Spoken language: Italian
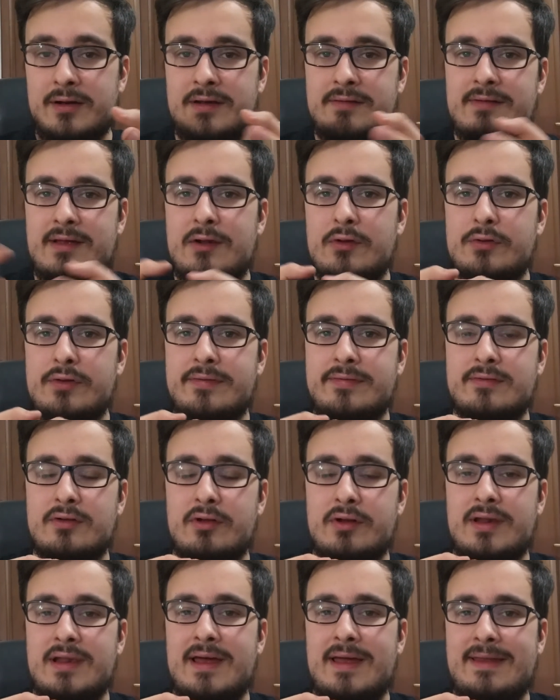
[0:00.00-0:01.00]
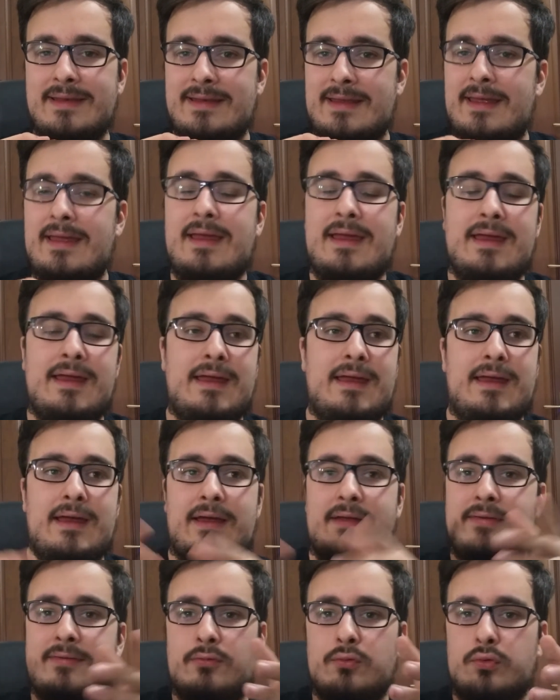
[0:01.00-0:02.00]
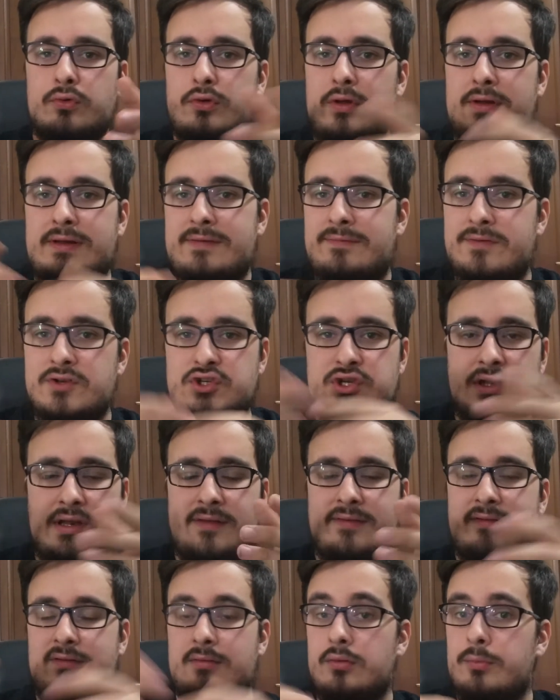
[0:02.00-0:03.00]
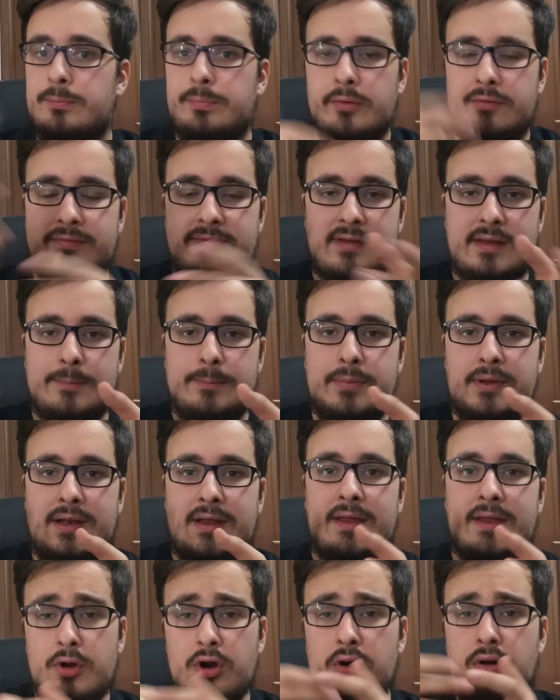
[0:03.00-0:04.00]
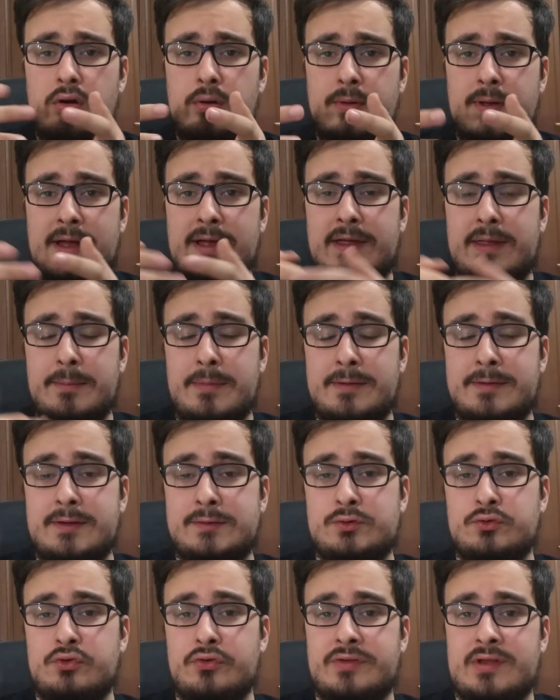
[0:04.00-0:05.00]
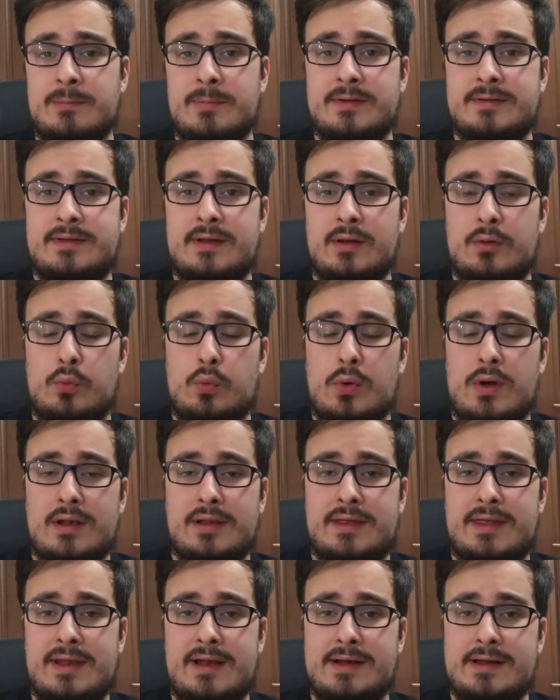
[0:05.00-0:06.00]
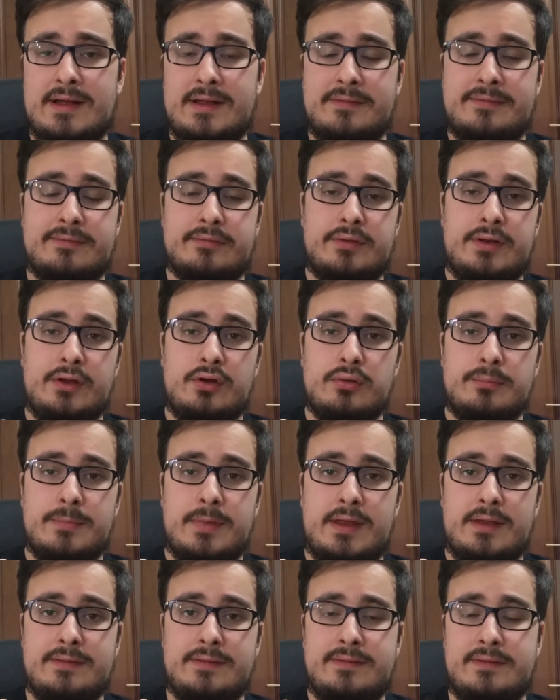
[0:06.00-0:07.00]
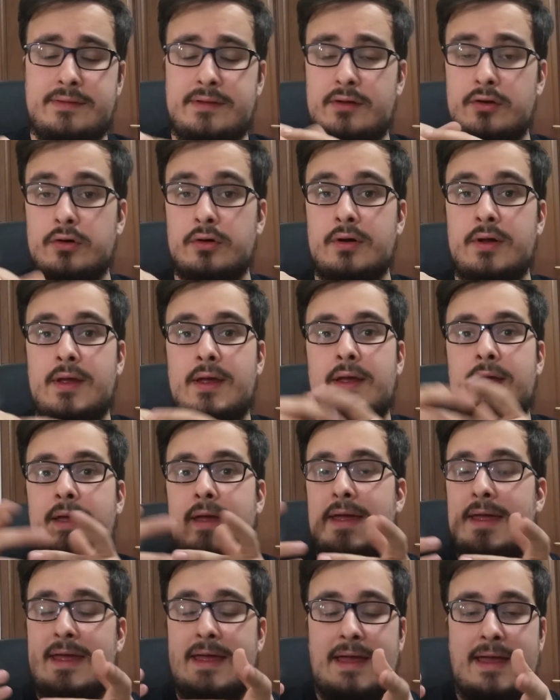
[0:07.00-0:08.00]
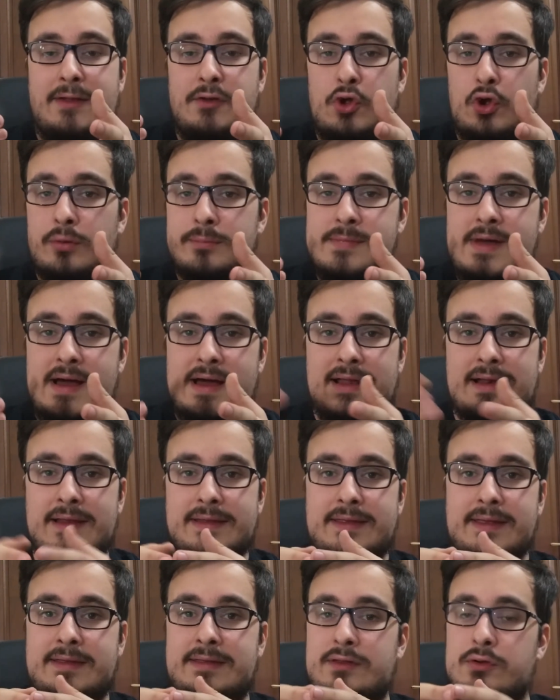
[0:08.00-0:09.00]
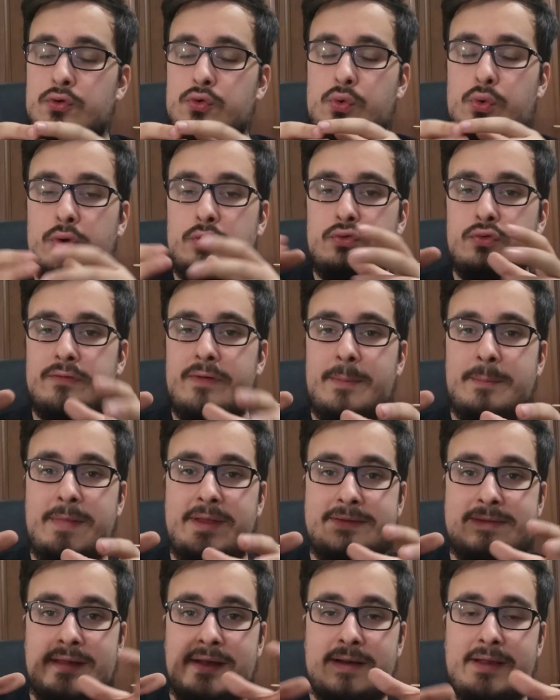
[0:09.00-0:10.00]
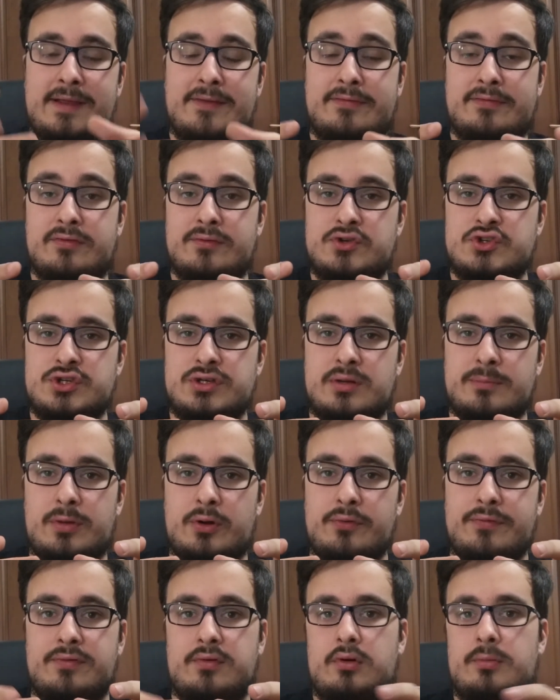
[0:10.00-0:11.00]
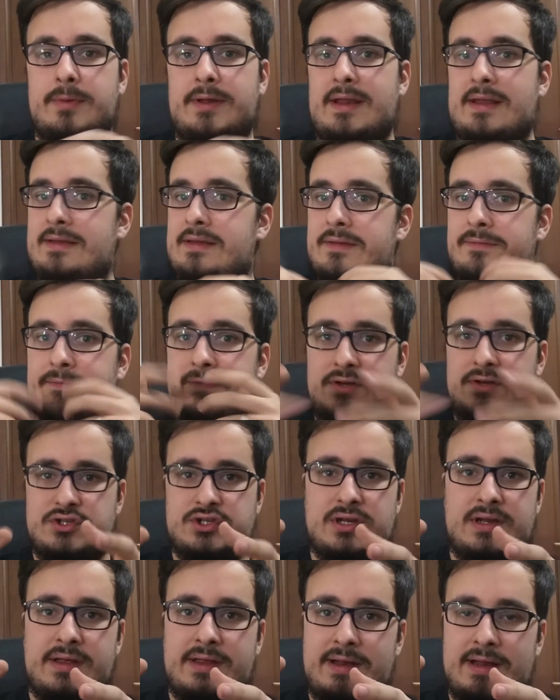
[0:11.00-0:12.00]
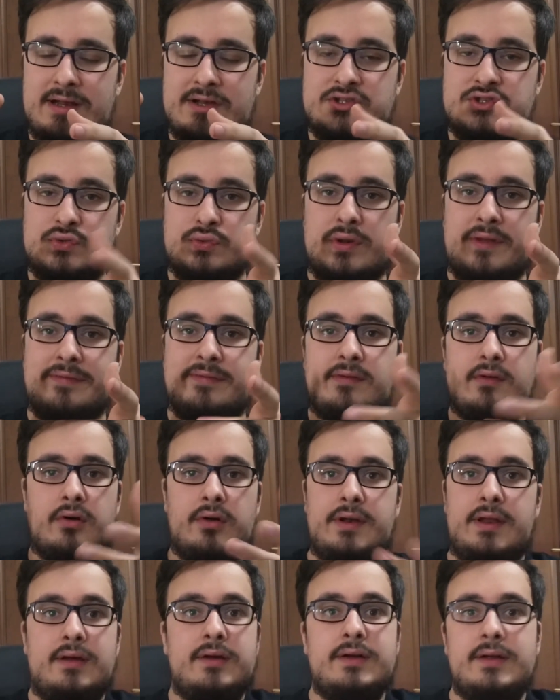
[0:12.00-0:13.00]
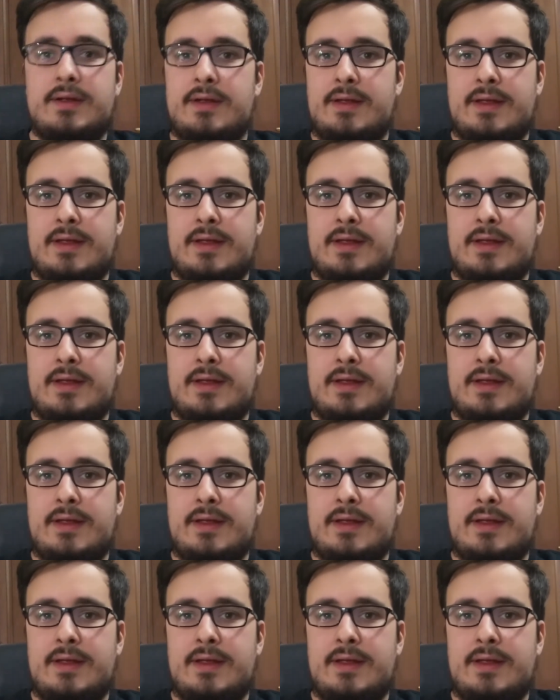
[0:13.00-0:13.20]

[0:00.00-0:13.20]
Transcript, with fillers: a livello di storyline è assurdo, è difficilissimo, impossibile, però come anche mi ha detto giustamente qualche ragazzo nei commenti dirò è, è, normale che chiunque tu vai a mettere adesso vicino a Braun Strowman è difficile crearci una storia.